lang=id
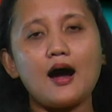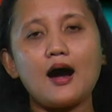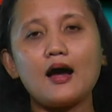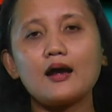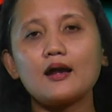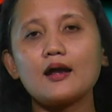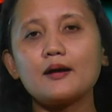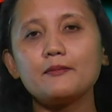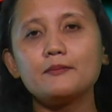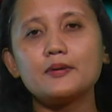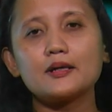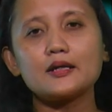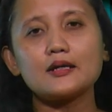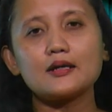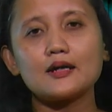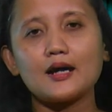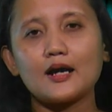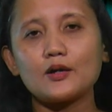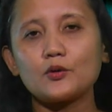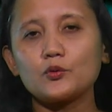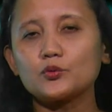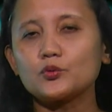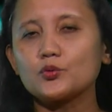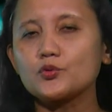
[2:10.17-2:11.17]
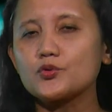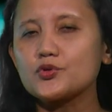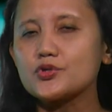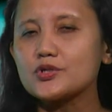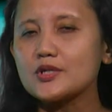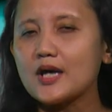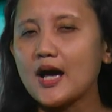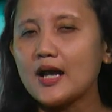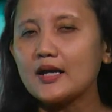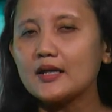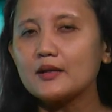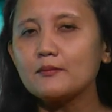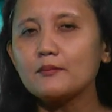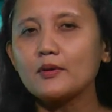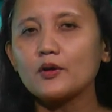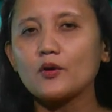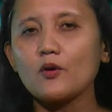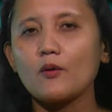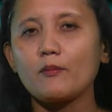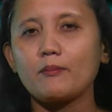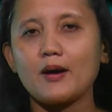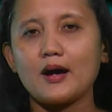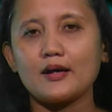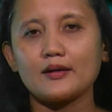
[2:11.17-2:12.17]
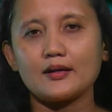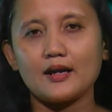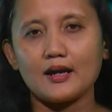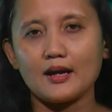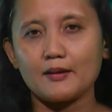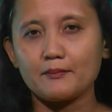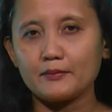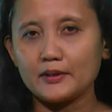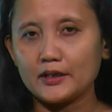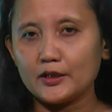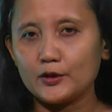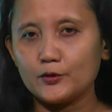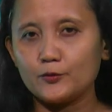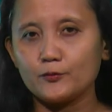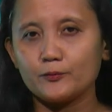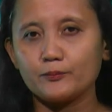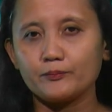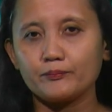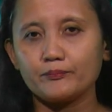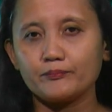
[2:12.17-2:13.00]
Allah berikan untuk saling menopang dalam hidup.